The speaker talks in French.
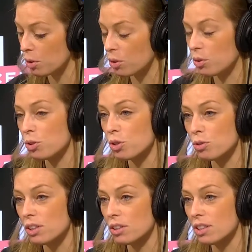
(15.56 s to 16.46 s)
euh,
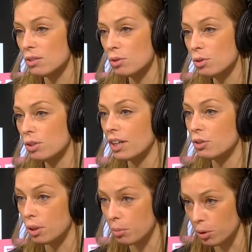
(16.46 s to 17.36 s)
aujourd'hui dans les studios de
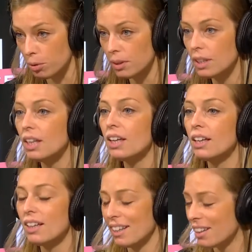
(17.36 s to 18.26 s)
Radio Imo
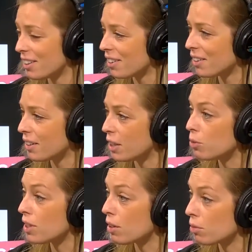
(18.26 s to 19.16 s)
euh, et
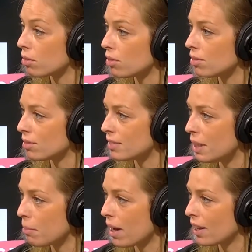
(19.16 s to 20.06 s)
nous allons
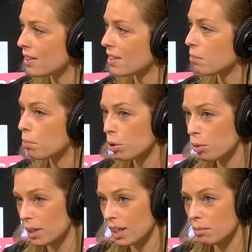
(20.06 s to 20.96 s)
démarrer cette
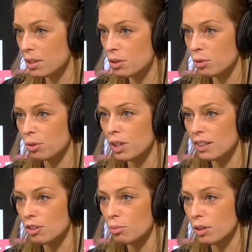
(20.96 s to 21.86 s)
première mission de
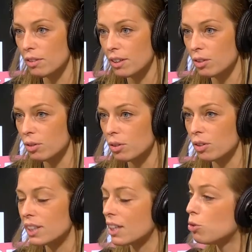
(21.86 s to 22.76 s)
l'année 2022 dans le
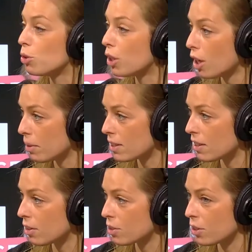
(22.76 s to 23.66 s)
cadre du Club
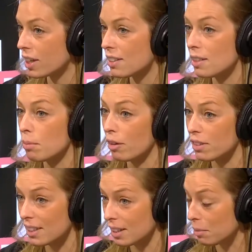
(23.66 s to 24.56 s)
Excellence organisé par
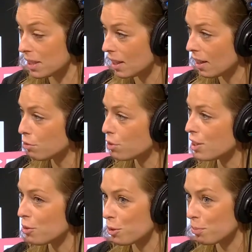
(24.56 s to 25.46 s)
Vitrine Média. Et vous
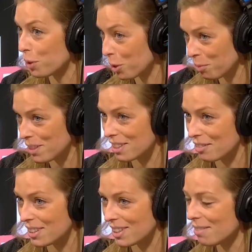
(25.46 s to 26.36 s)
êtes nos premiers
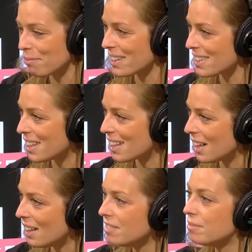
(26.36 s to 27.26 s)
invités, merci d'être là.